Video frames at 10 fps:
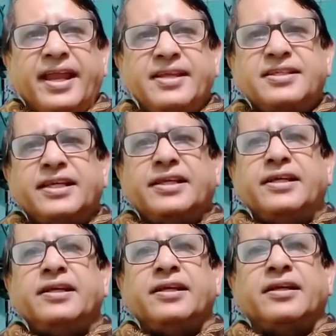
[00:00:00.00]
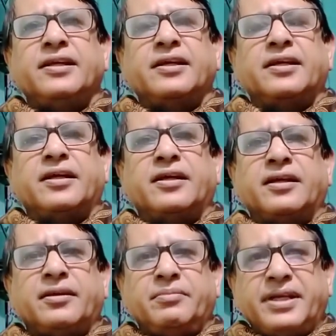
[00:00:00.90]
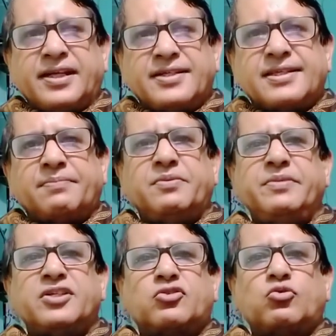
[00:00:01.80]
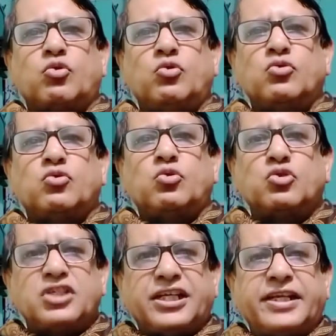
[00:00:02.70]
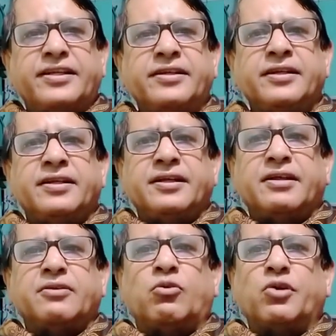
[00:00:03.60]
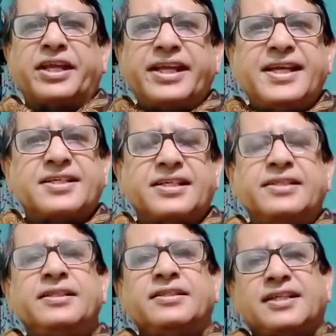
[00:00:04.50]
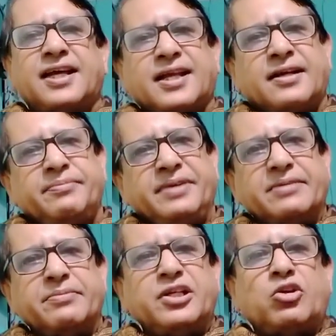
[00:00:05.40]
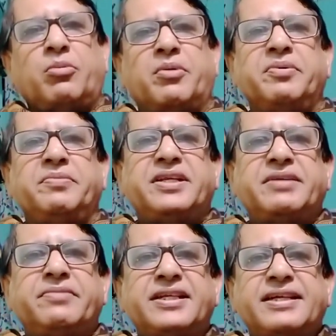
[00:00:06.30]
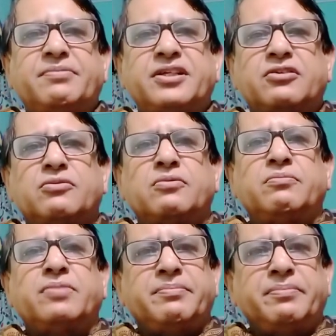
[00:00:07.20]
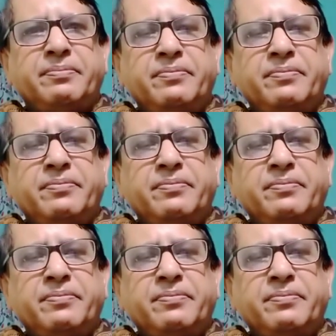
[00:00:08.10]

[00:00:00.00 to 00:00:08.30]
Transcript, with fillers: এই যে মিনারেল সাপ্লিমেন্টস গ্রহণ করছেন অনেকেই আছেন যারা ভিটামিনের অভাবে ভিটামিন ট্যাবলেট বা